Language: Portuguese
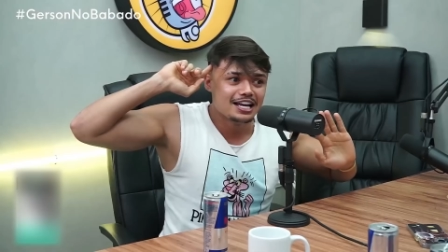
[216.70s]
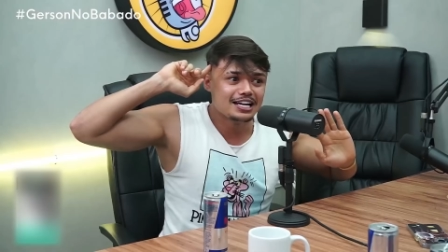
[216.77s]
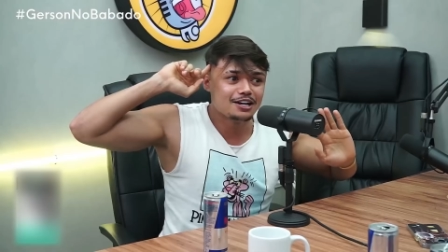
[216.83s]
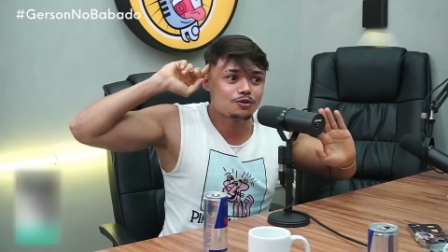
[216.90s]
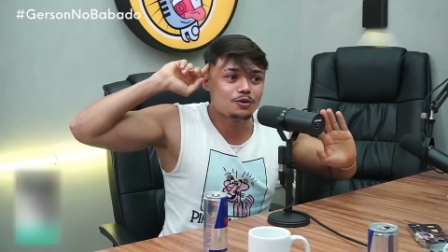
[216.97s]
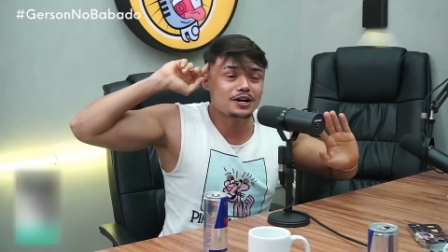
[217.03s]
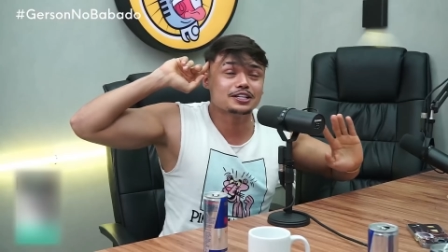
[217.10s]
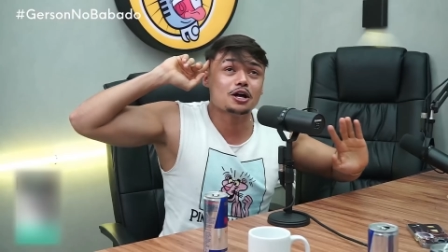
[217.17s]

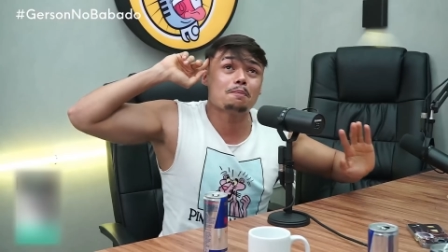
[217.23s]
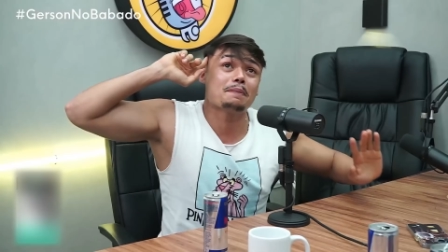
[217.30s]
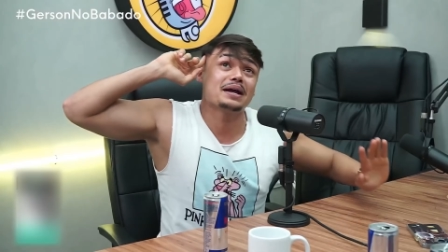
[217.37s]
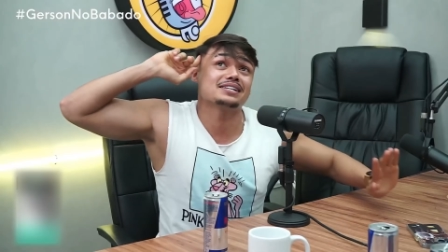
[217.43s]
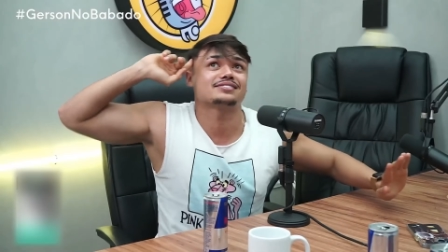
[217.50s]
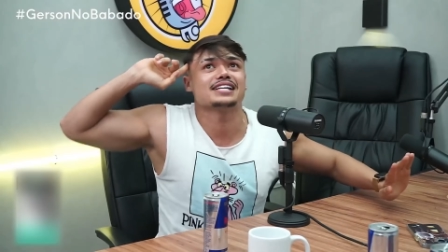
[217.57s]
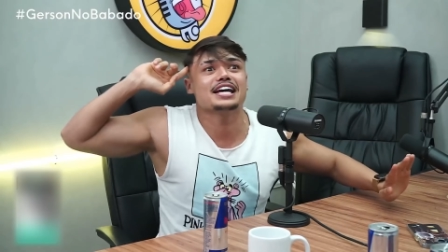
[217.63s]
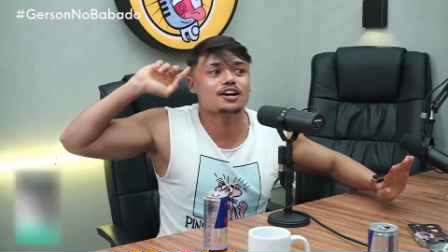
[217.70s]
E quando eu
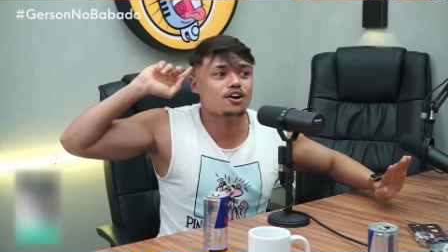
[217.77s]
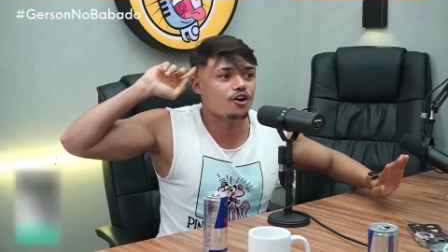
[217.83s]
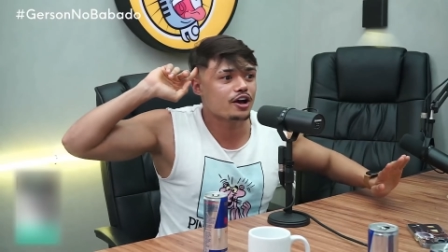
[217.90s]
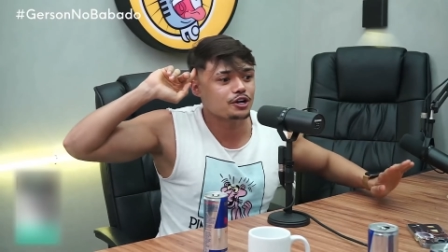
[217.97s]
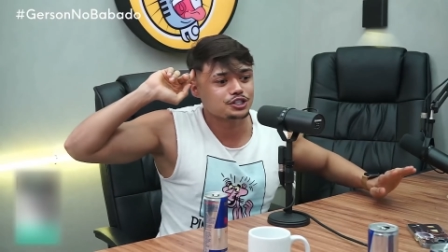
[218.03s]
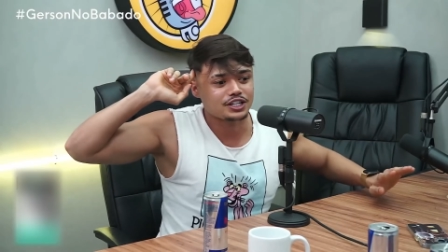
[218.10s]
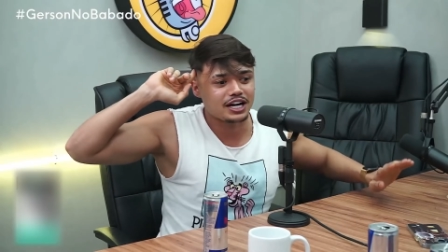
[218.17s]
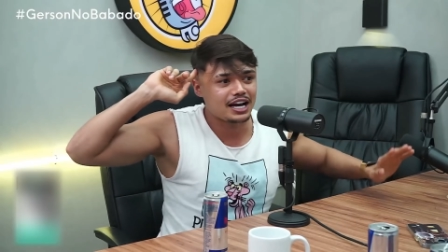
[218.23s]
pensei em
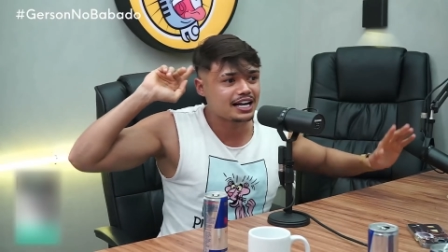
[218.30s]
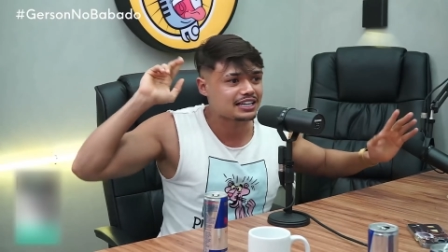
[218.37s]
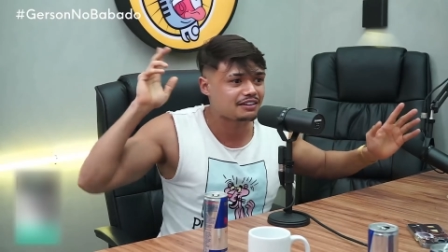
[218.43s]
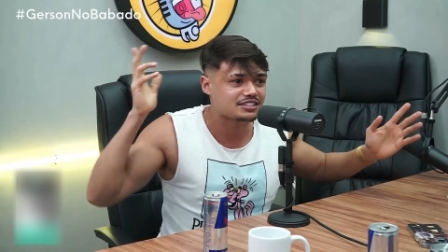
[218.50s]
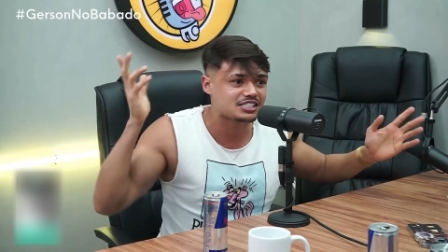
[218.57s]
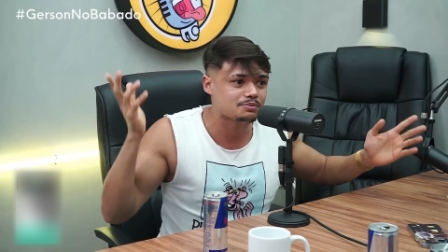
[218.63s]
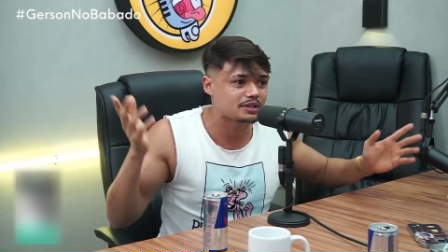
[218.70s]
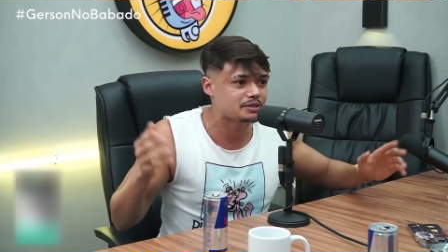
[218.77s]
correr, os caras já
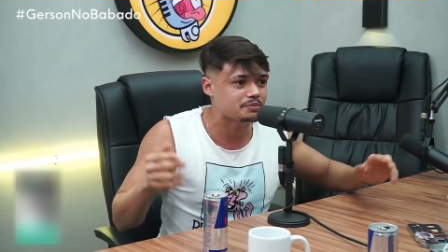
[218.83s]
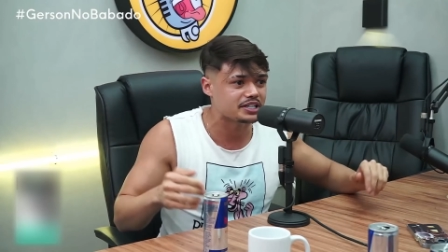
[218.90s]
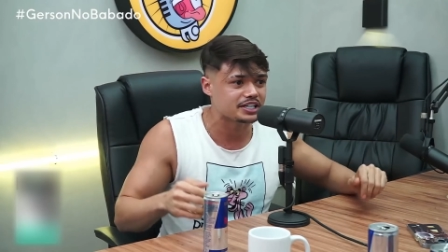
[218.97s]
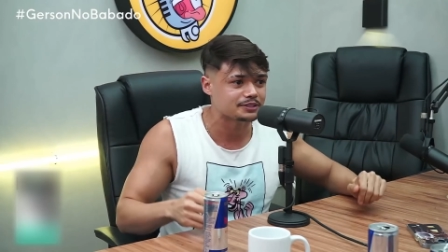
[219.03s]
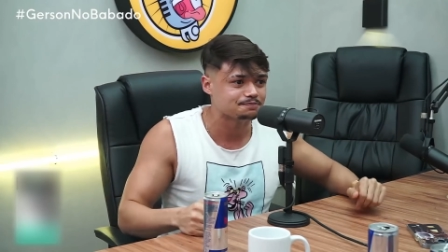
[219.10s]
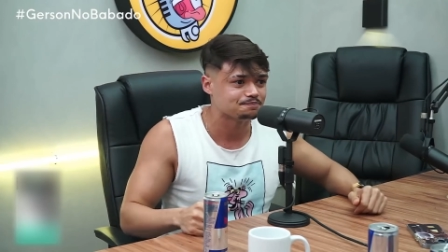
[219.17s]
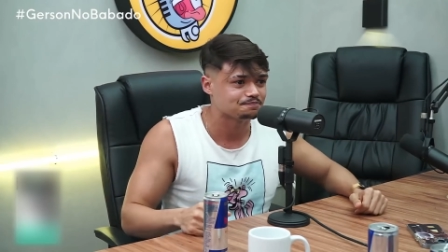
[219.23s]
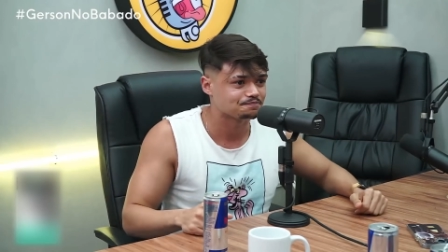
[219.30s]
estavam em cima de
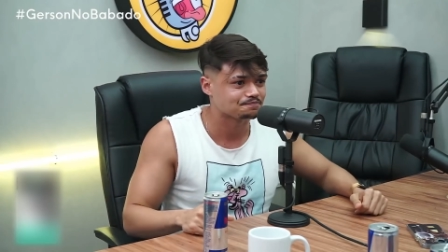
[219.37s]
mim.